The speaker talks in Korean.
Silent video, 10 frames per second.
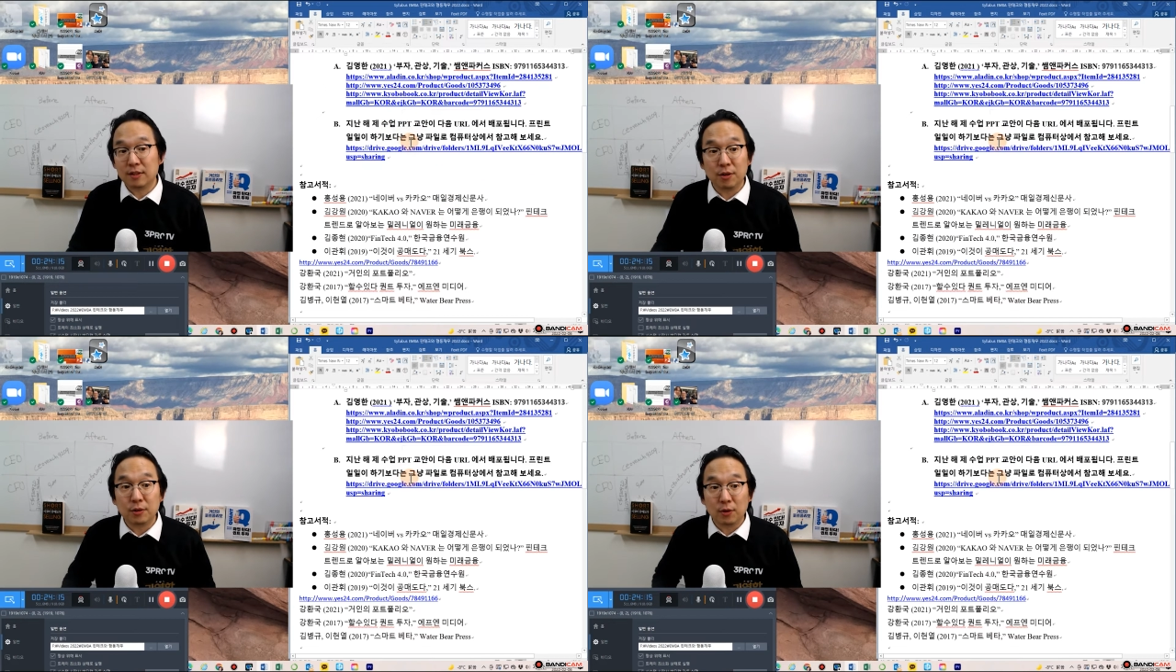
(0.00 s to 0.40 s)

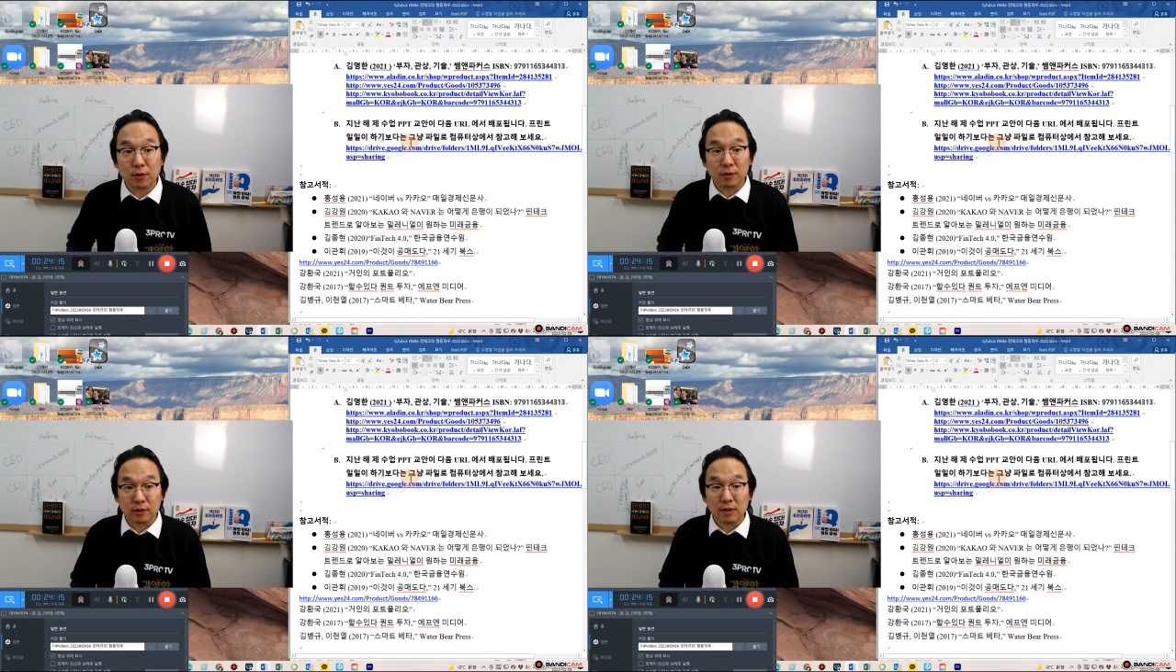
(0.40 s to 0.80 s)
드렸던
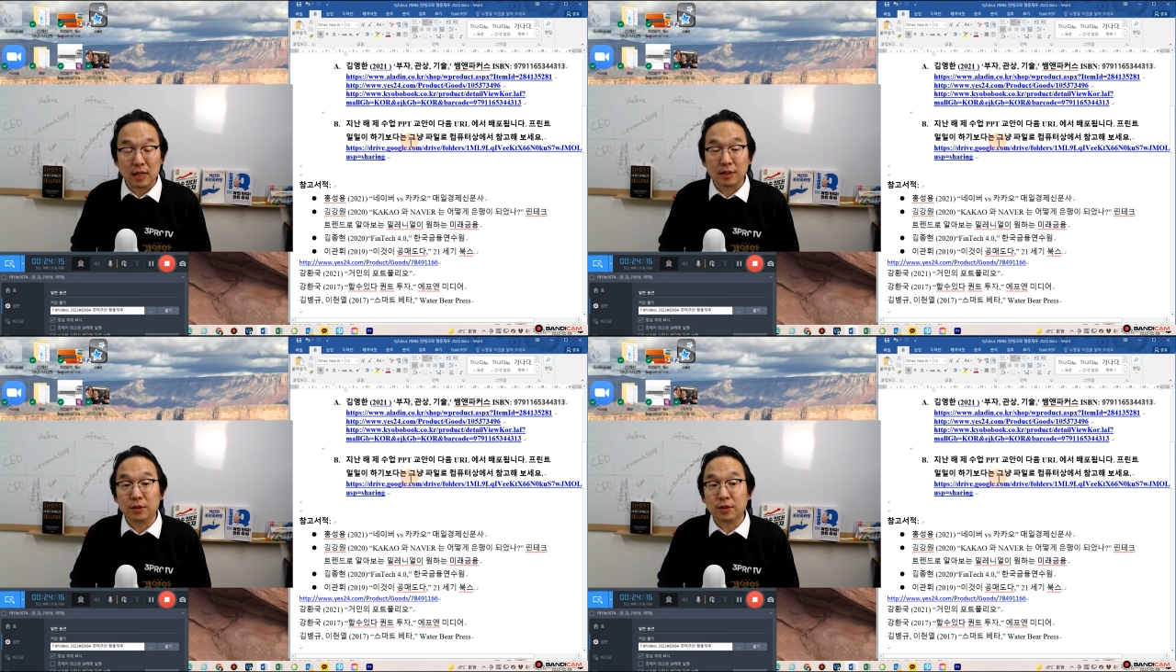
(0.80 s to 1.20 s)
것들,
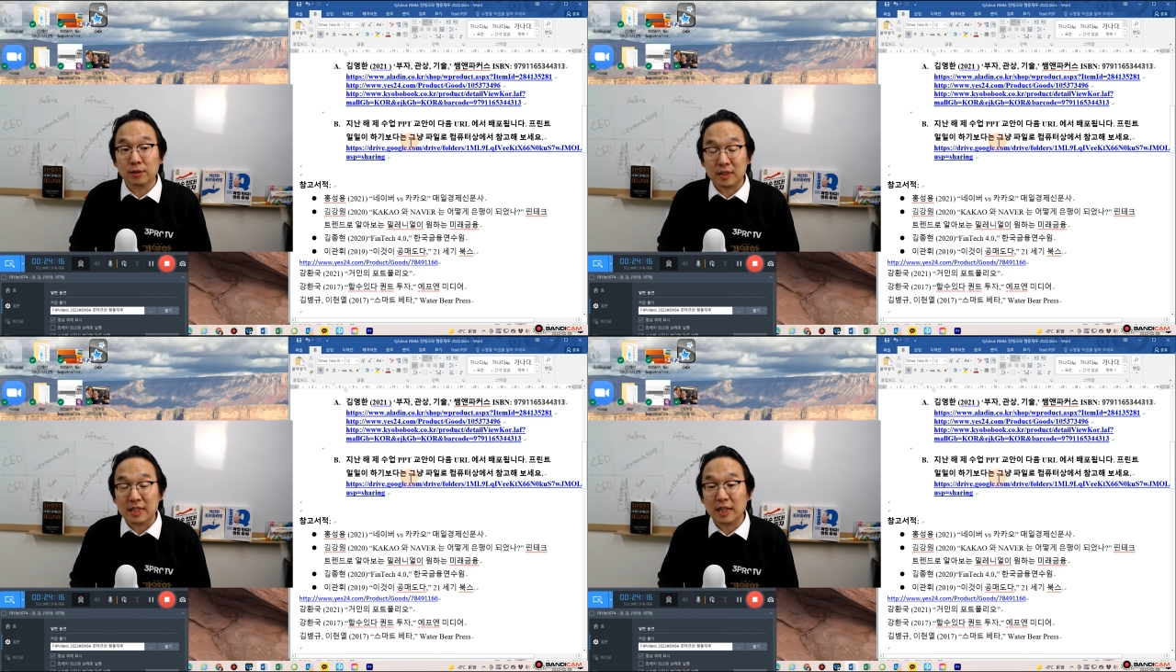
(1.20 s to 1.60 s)

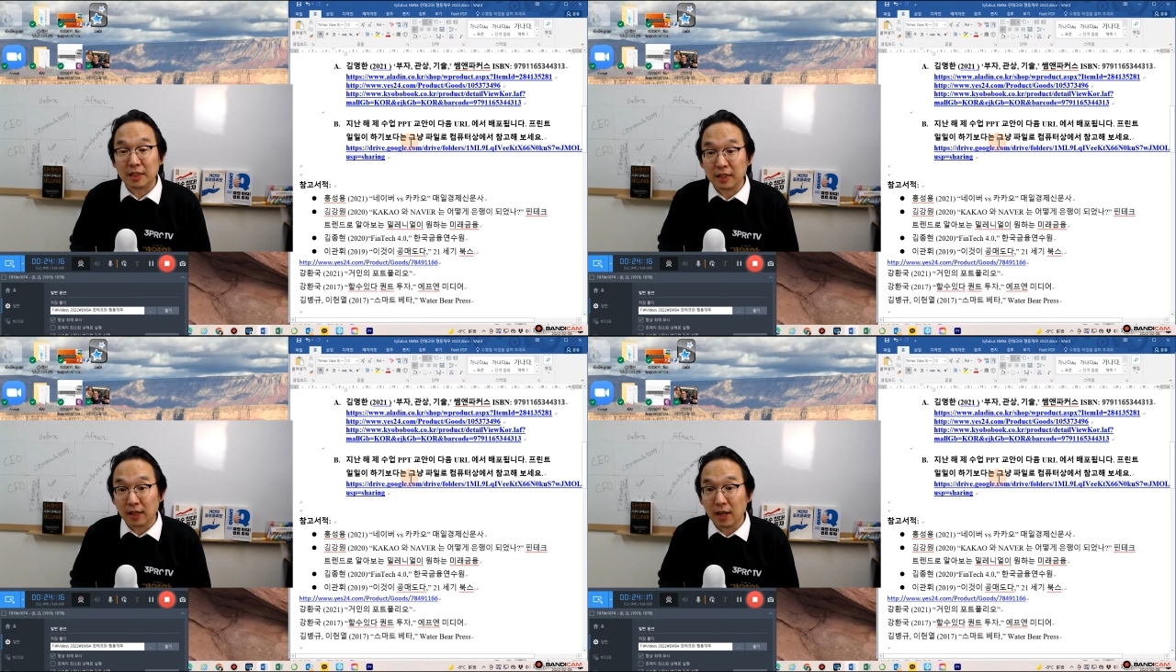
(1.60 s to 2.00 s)
작년, 지난
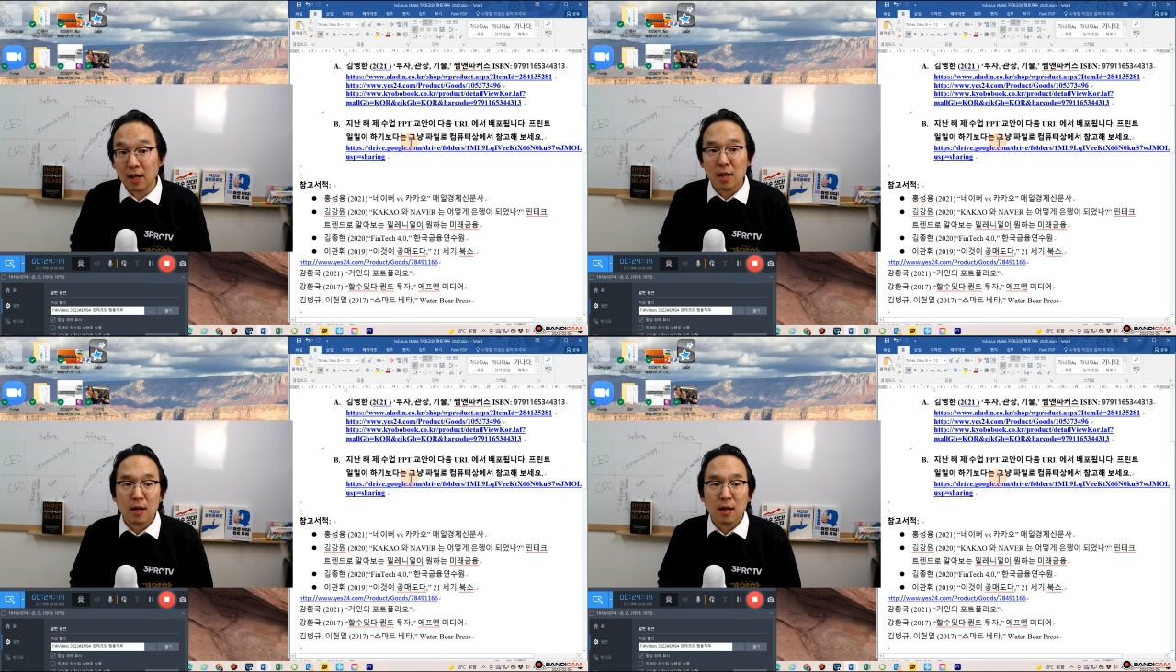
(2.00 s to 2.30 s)
학기에,